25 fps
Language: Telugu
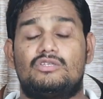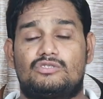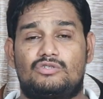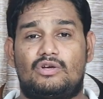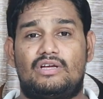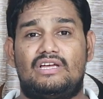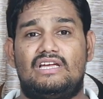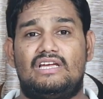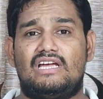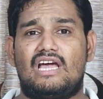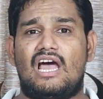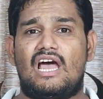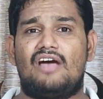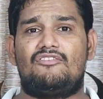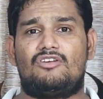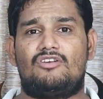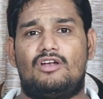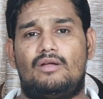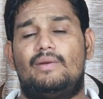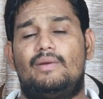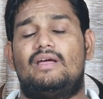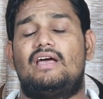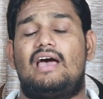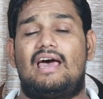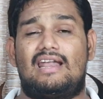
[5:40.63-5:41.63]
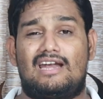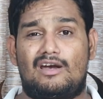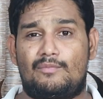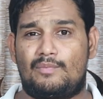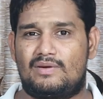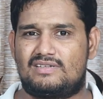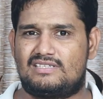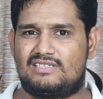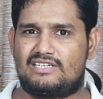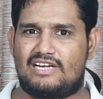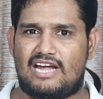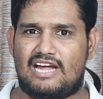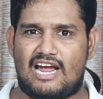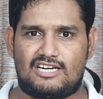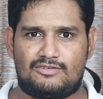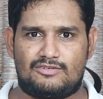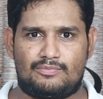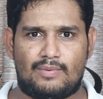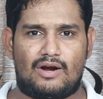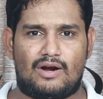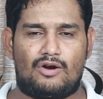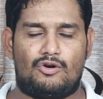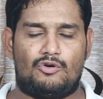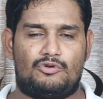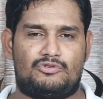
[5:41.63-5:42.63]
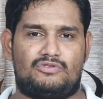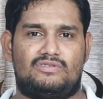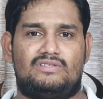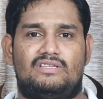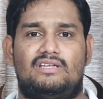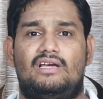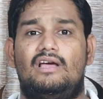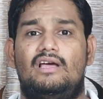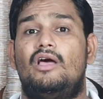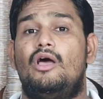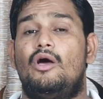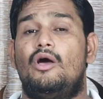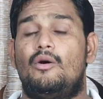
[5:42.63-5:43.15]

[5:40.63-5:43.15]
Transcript: సో ఈ ఆఫర్లో మీకు హండ్రెడ్ పర్సెంట్ క్యాష్ బ్యాక్ కూడా వస్తుంది